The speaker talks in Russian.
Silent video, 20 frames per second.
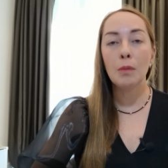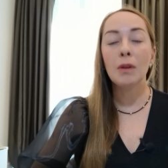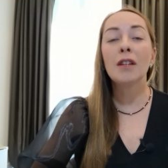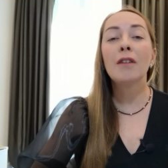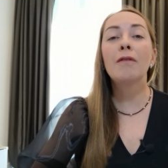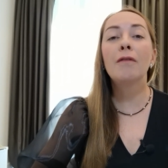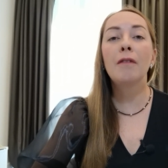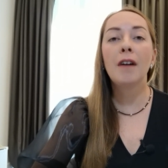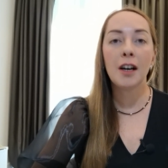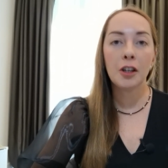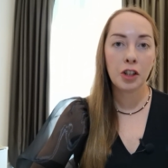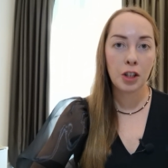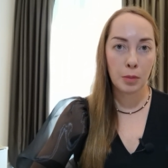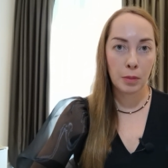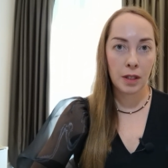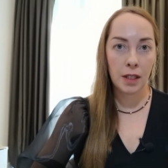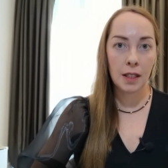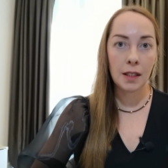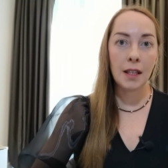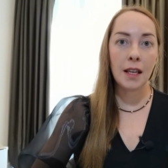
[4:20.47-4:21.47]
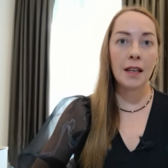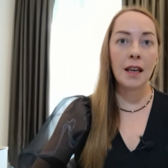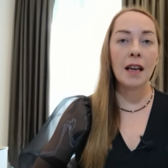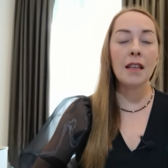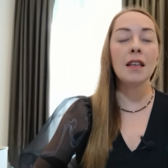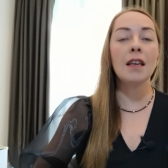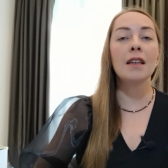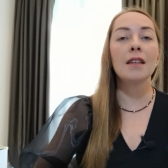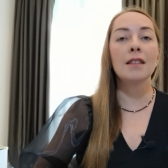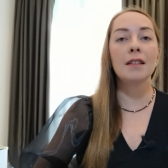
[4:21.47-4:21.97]
именно в вашем
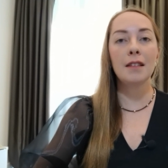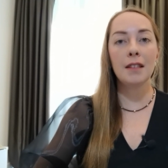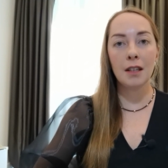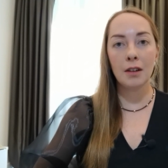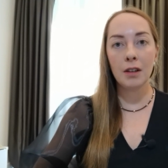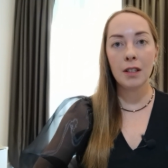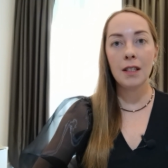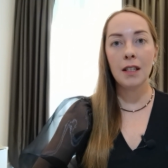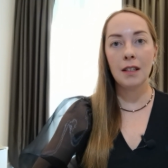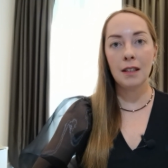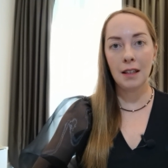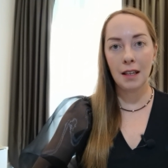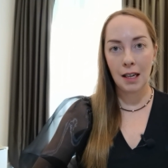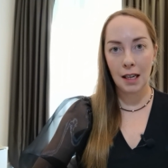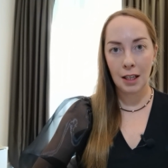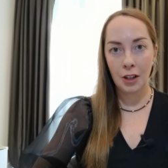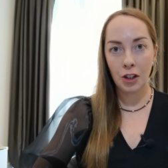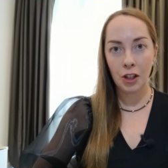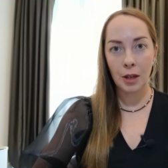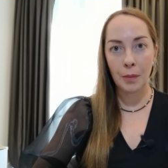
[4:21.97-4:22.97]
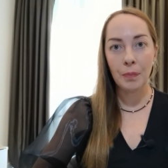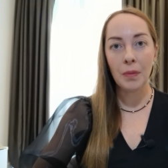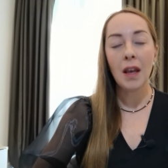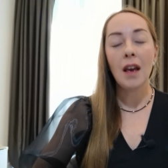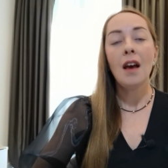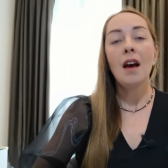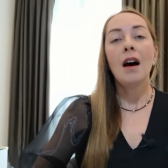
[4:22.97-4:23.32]
состоянии делать дальше.